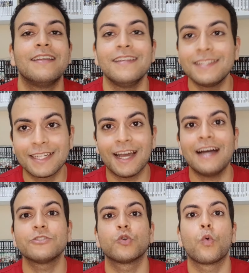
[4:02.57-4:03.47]
Nesse
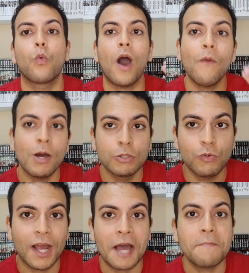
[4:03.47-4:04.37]
caso, qual é o
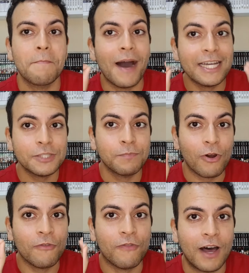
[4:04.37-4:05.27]
lugar mais
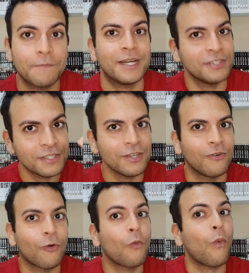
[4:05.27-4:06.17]
provável, presta
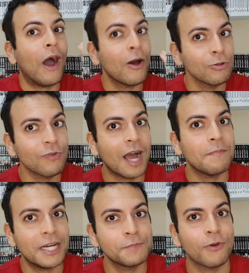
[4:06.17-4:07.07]
atenção, qual é o lugar
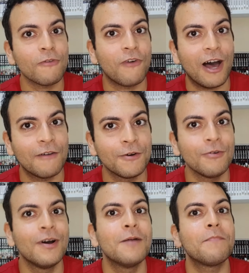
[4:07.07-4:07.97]
mais
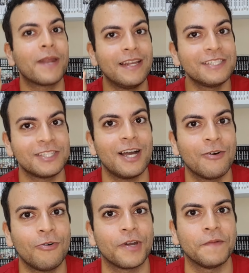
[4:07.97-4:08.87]
provável para ele estar
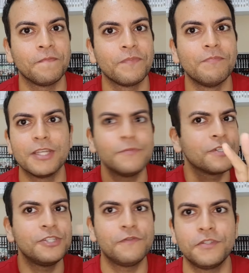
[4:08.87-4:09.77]
agora, mesmo
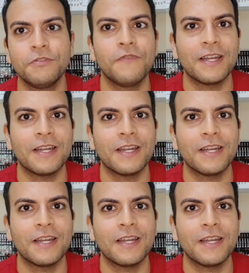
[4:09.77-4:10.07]
que dividido em